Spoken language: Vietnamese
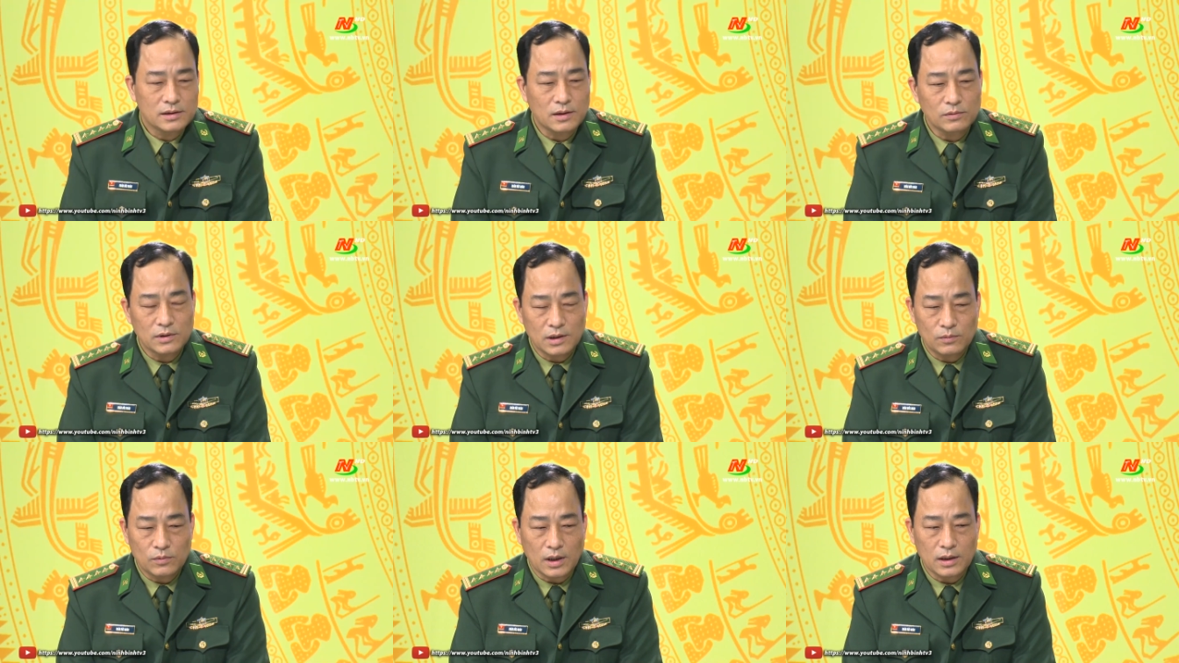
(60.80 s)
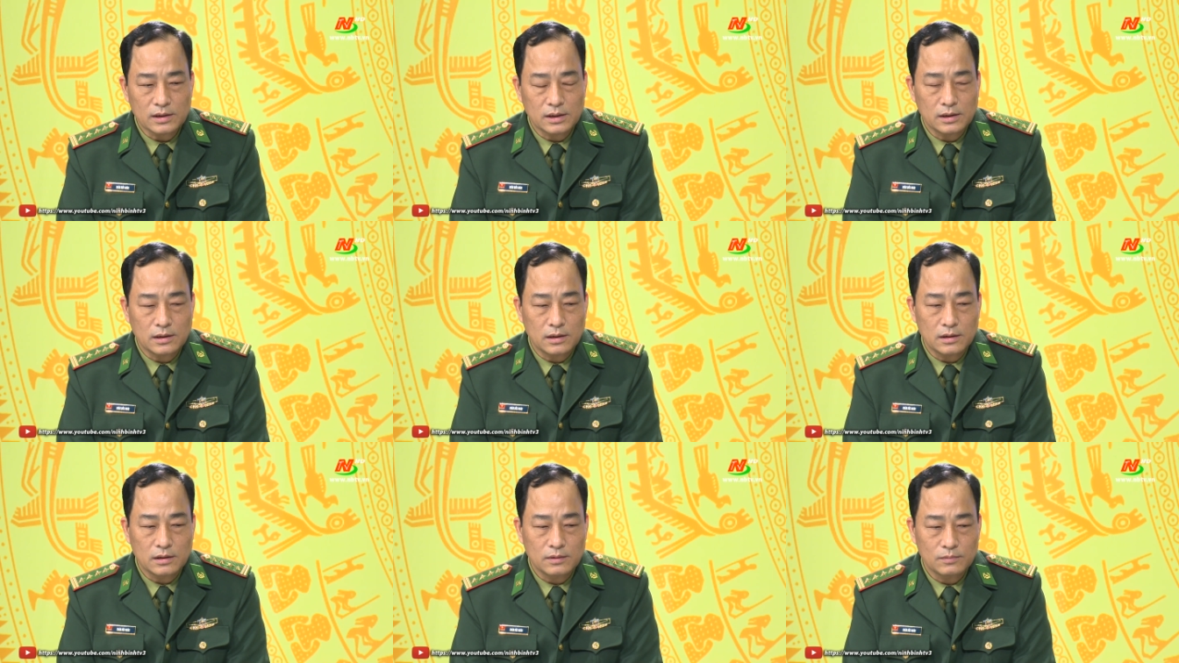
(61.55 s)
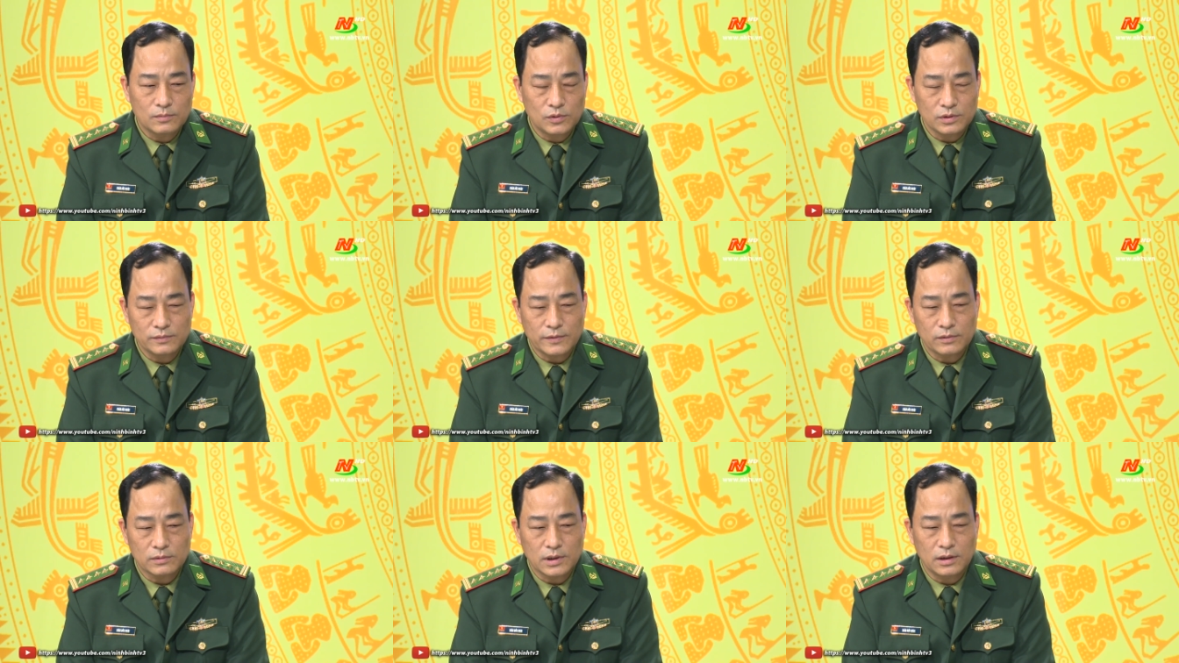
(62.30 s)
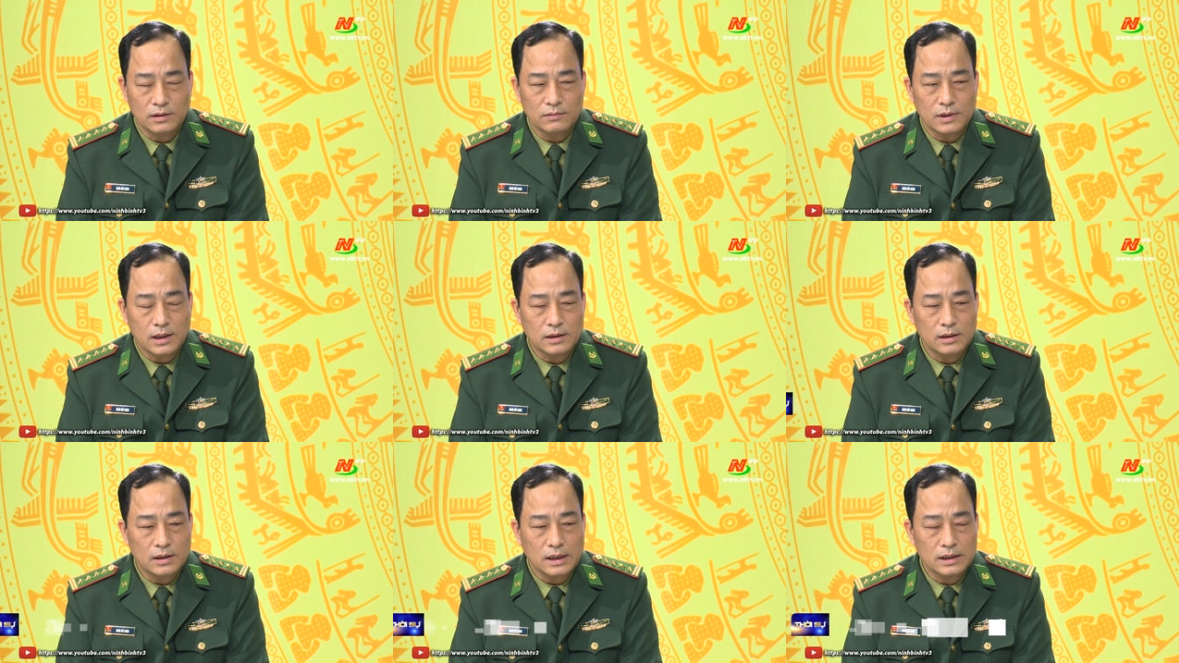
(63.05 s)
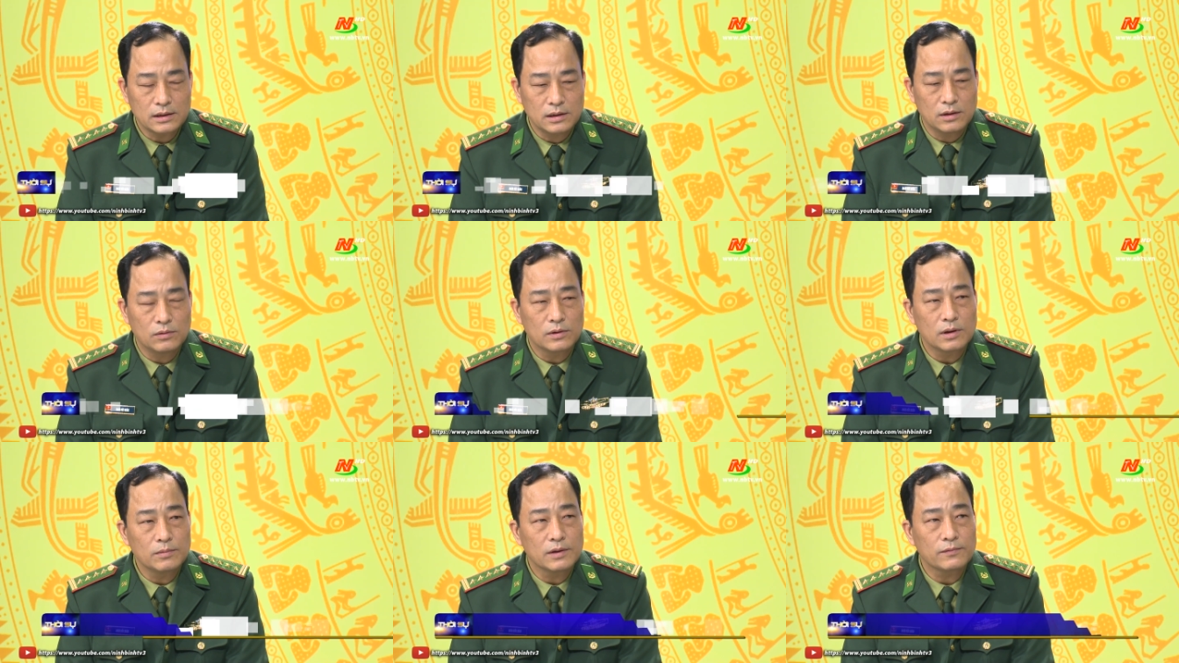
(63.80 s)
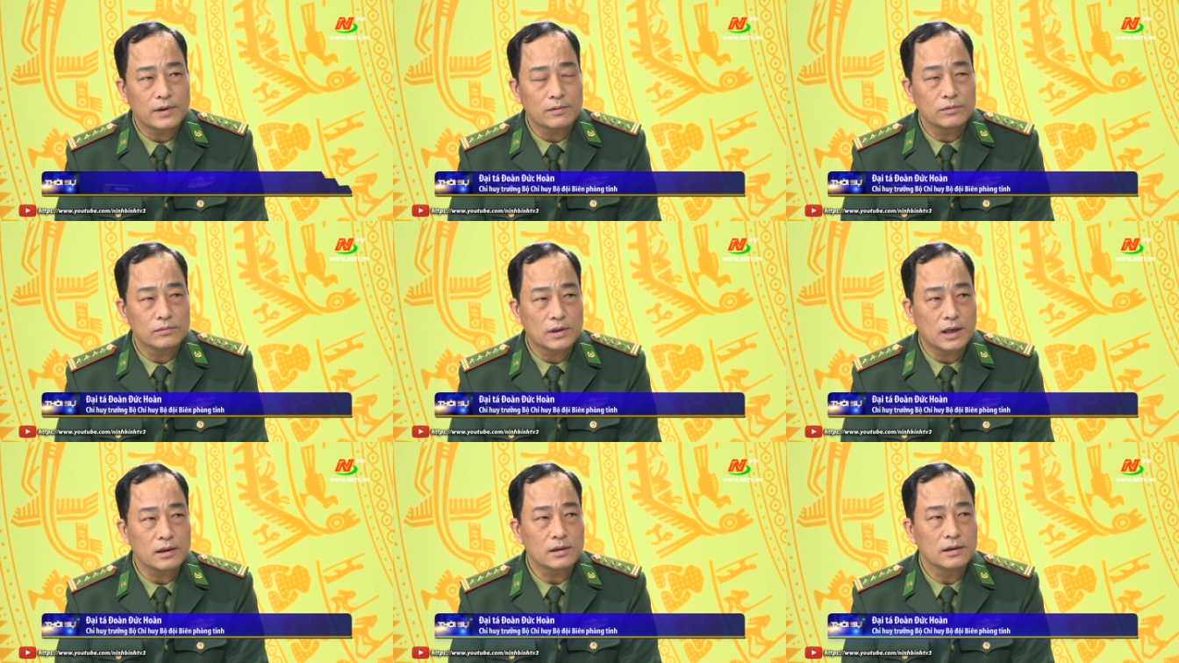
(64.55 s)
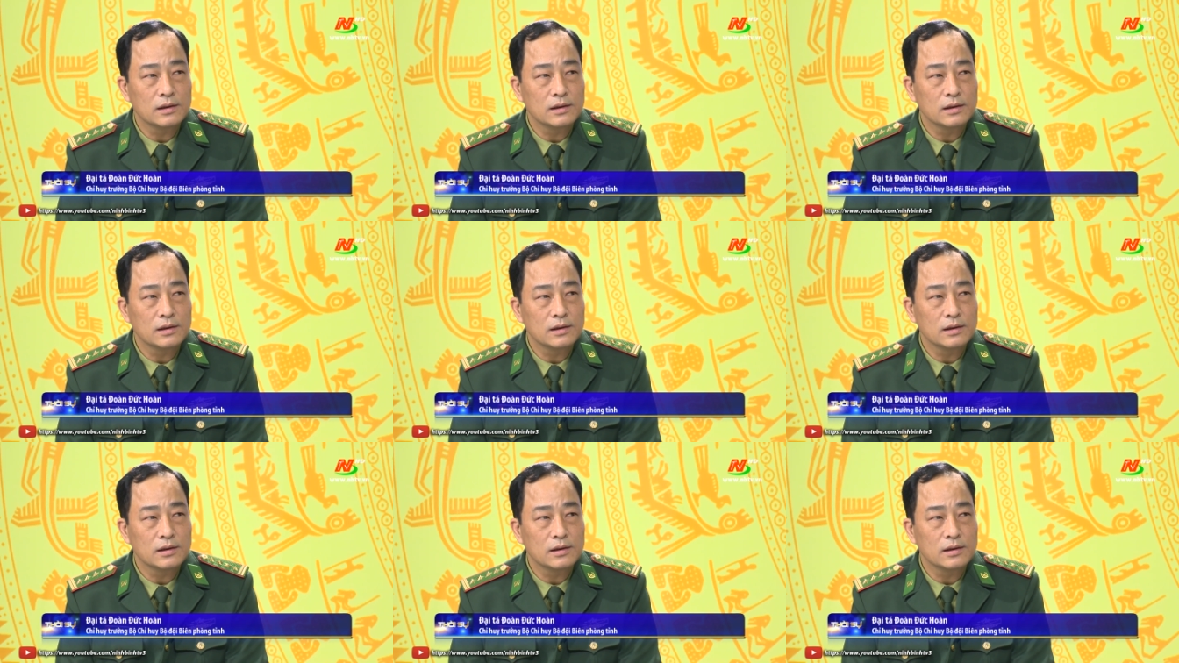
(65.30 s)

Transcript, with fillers: Trong những năm qua thì bộ đội biên phòng tỉnh đã tiến hành nhiều cái biện pháp công tác.